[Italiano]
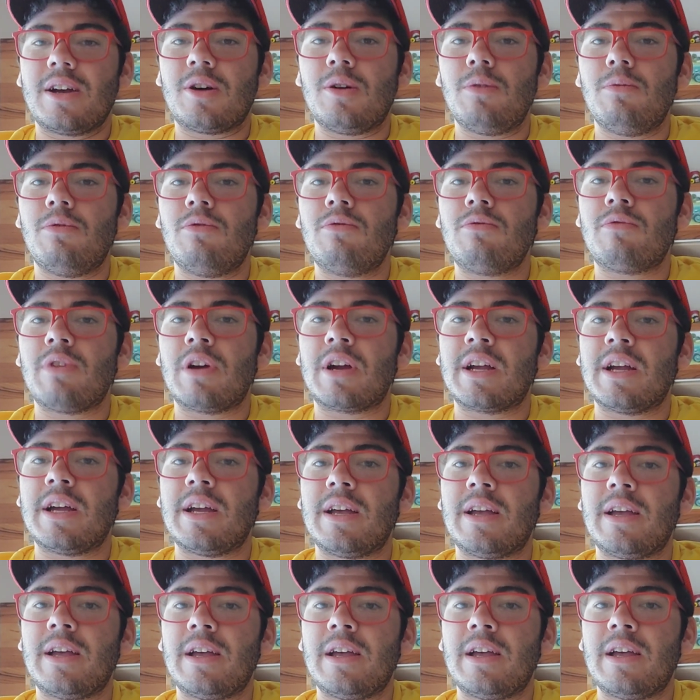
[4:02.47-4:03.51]
comunque
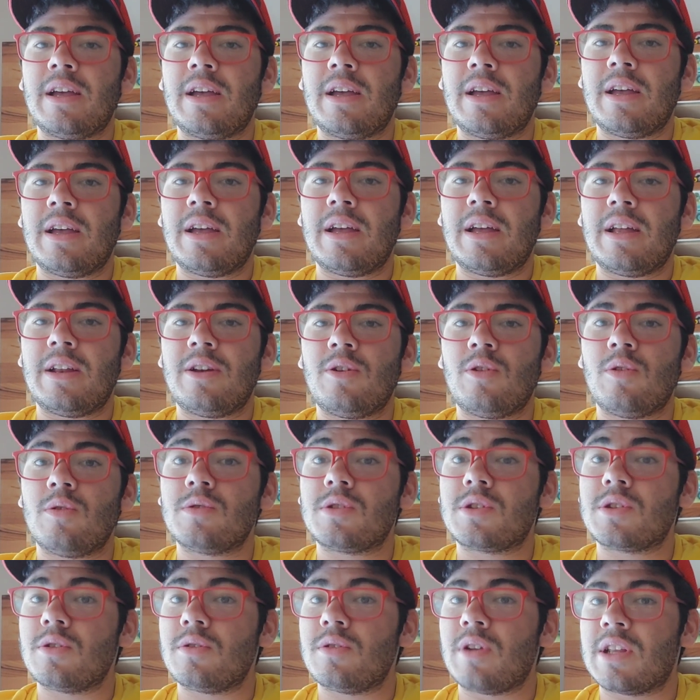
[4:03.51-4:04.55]
che non
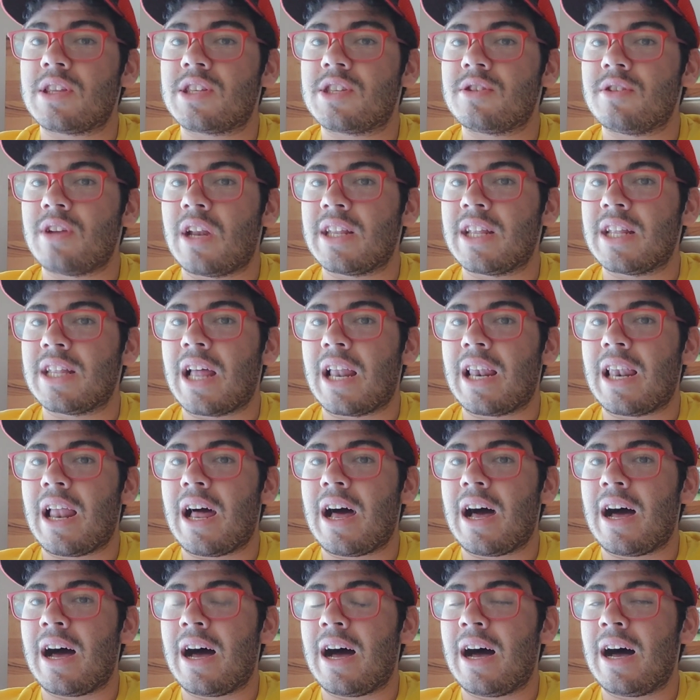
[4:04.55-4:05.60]
sono azionati
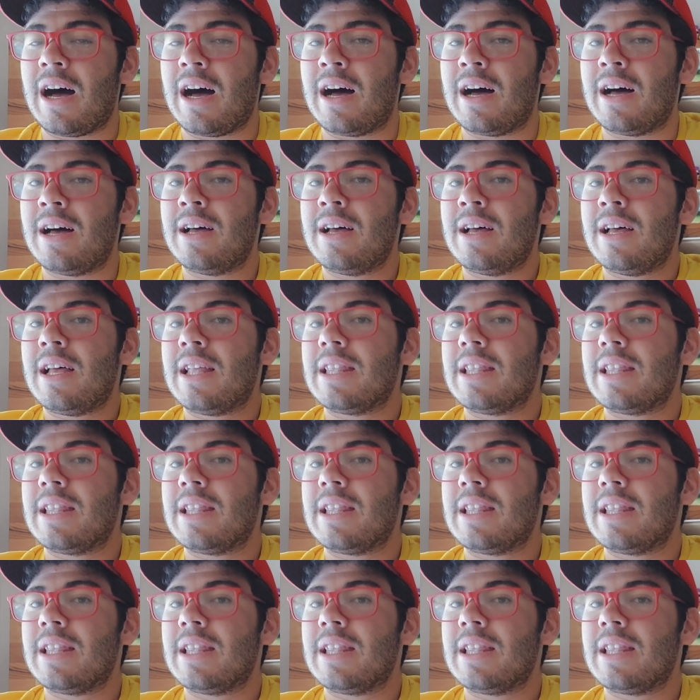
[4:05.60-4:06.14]
dalla,